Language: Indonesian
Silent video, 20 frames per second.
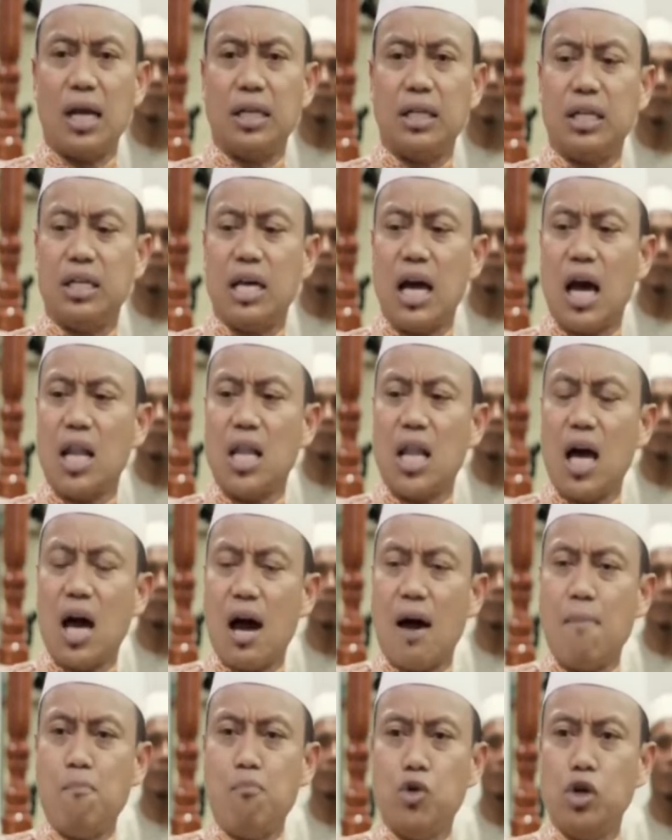lagi, ya
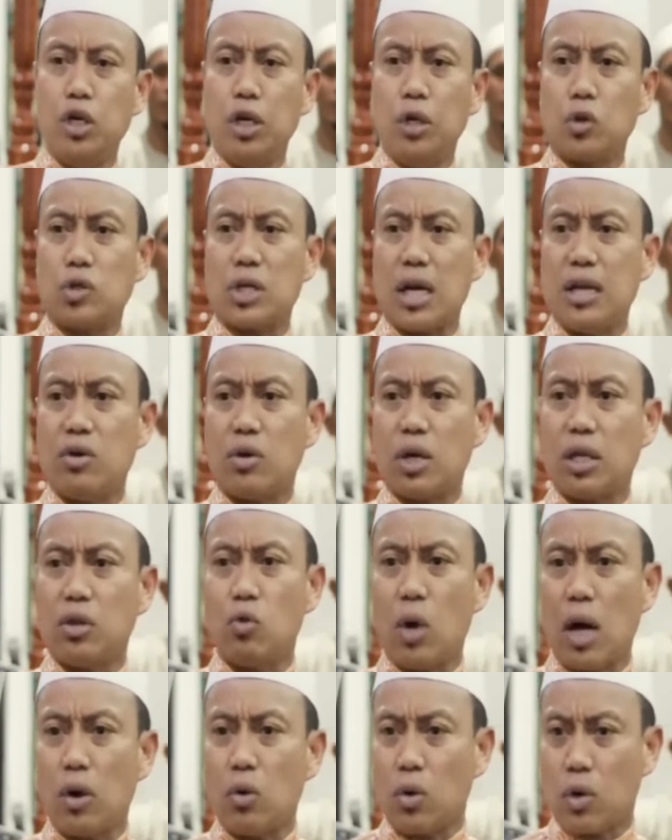Allah ampuni dosanya
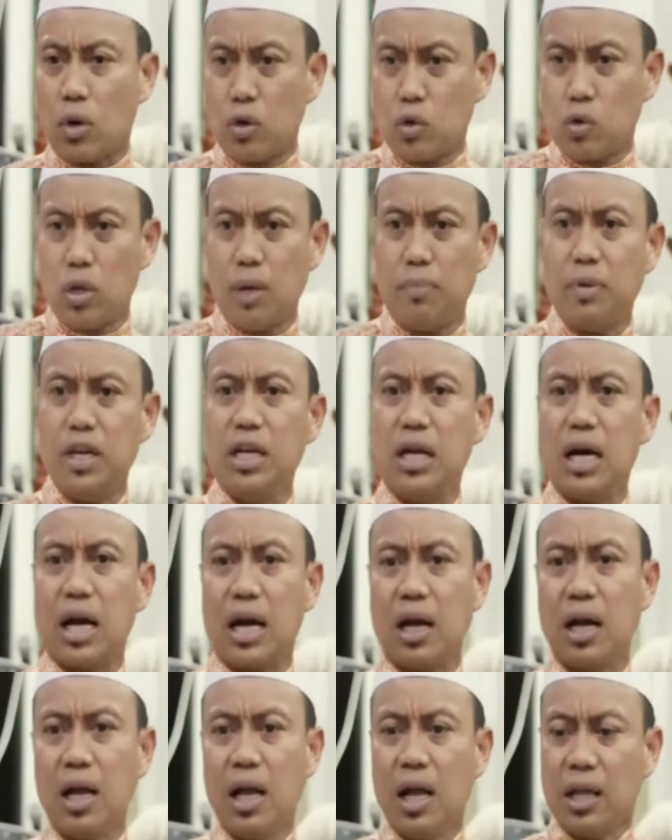orang tuaku kalau sudah
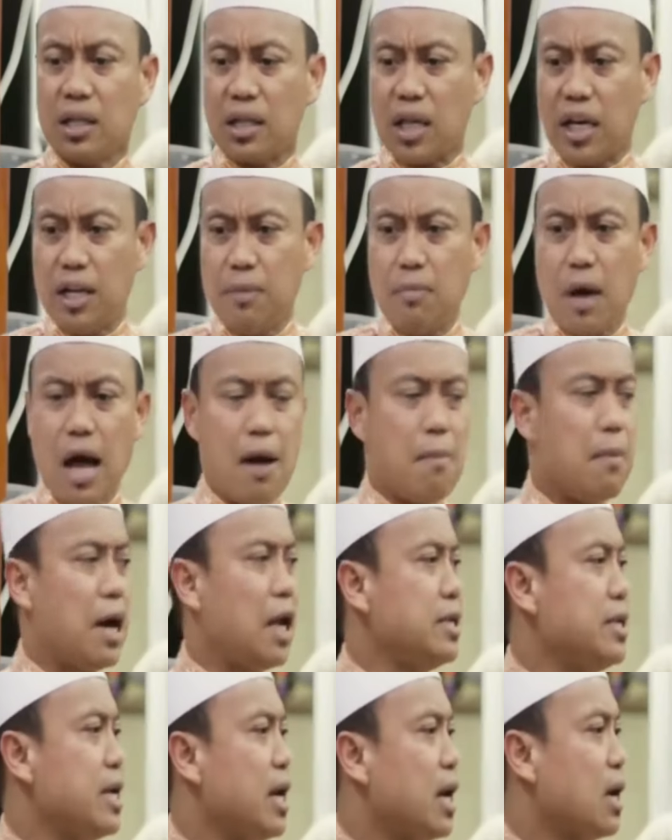meninggal. Terima
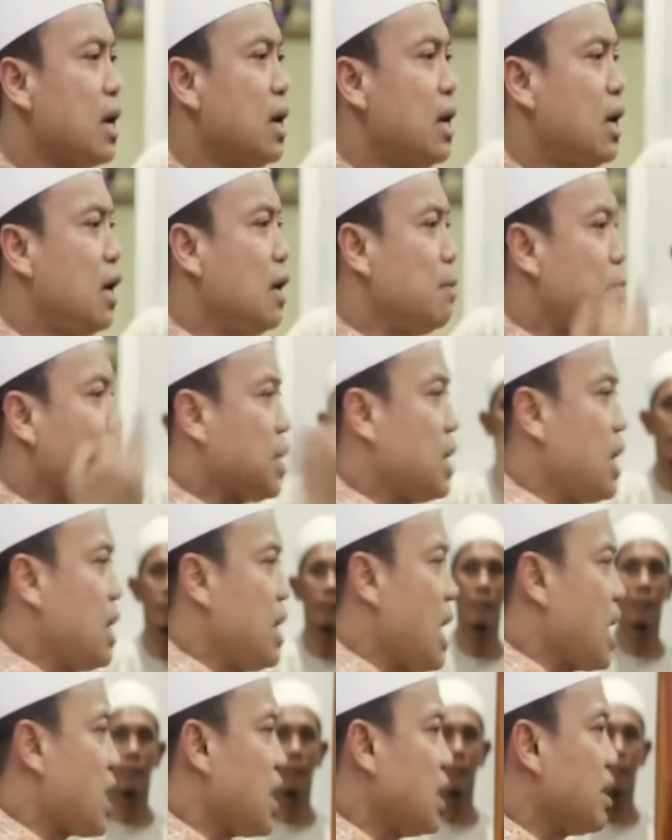amalnya, lipat
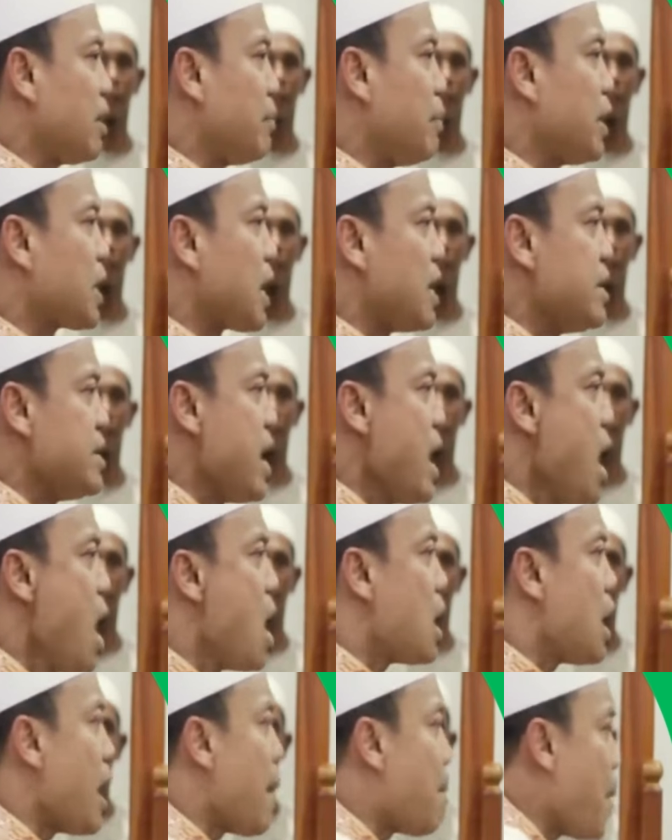gandakan
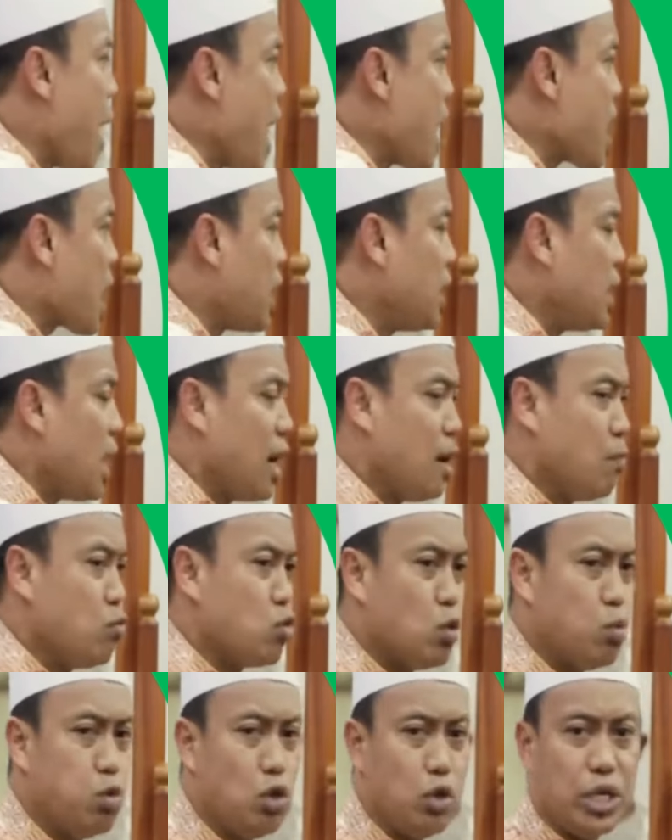kebaikannya, lapangkan
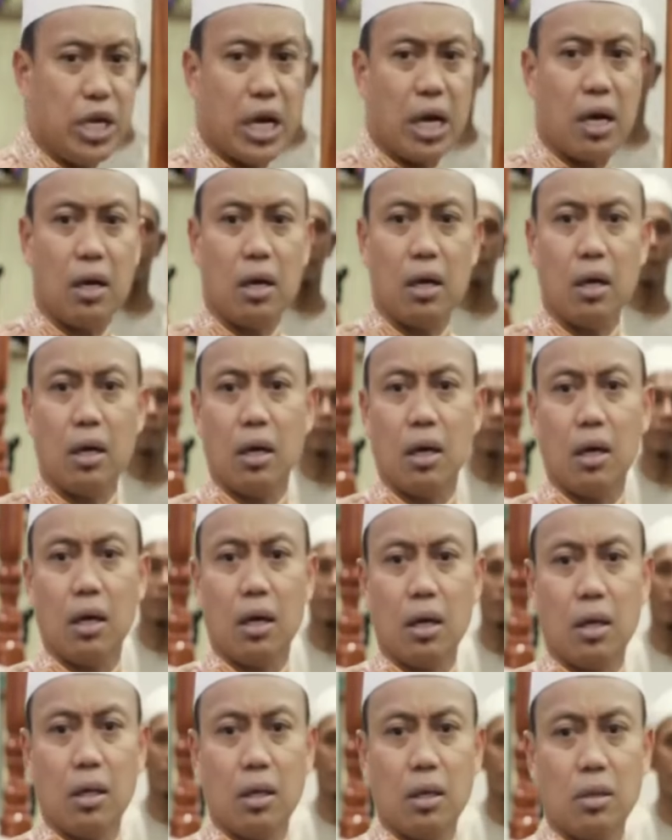alam kuburnya.
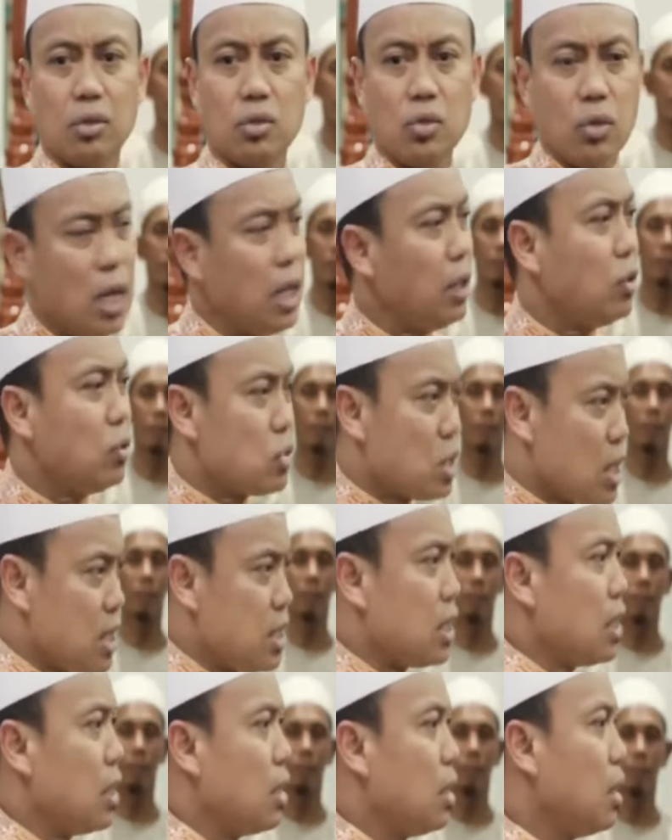Sudah itu
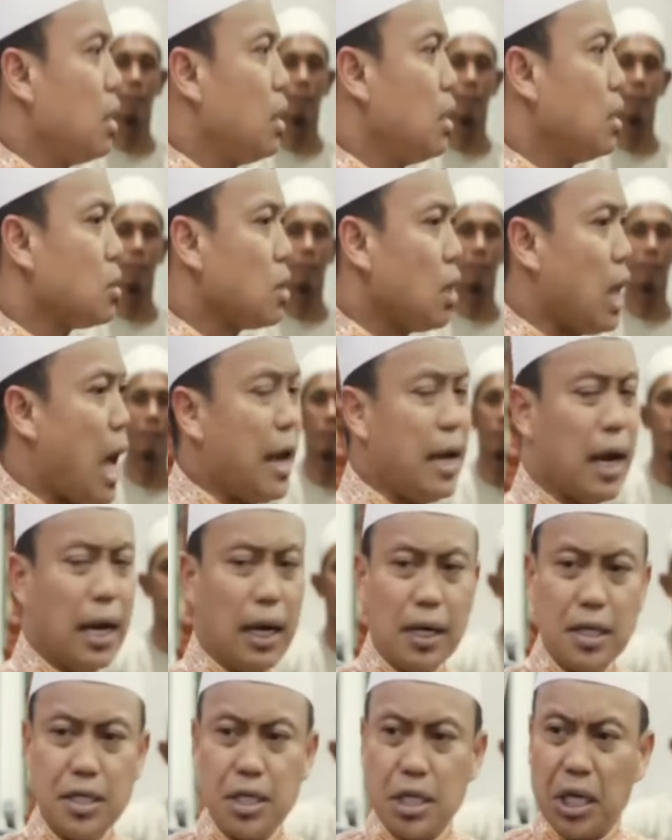saja. Ada
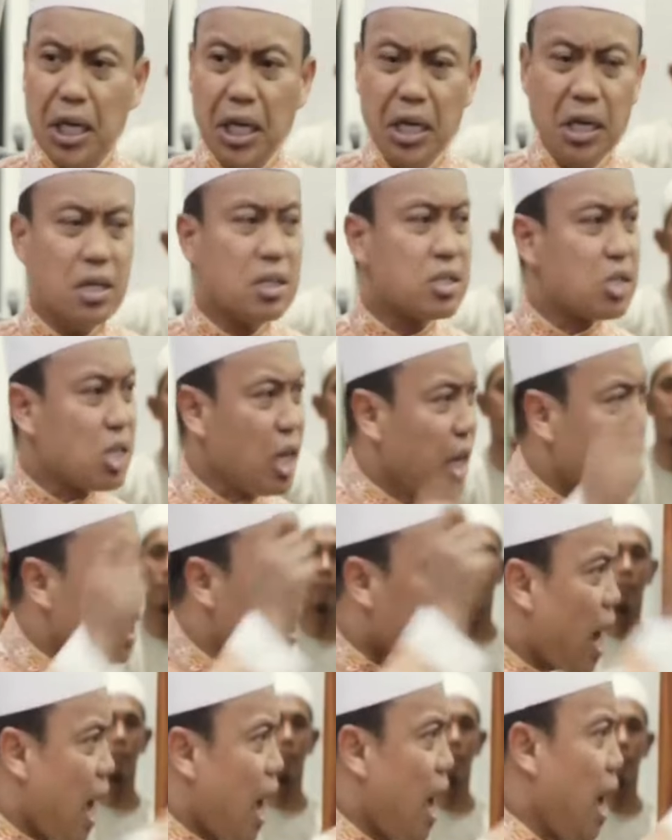rezeki,
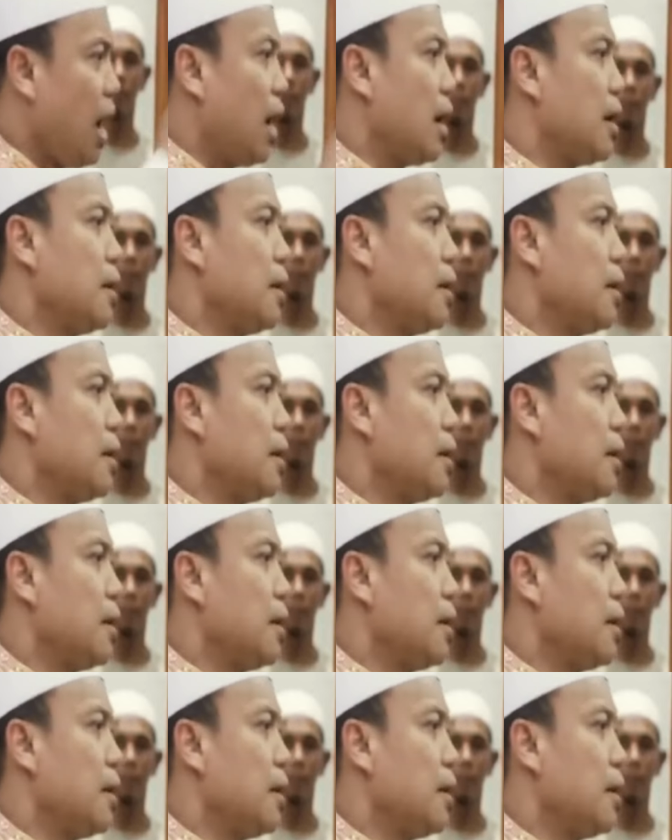sedekah.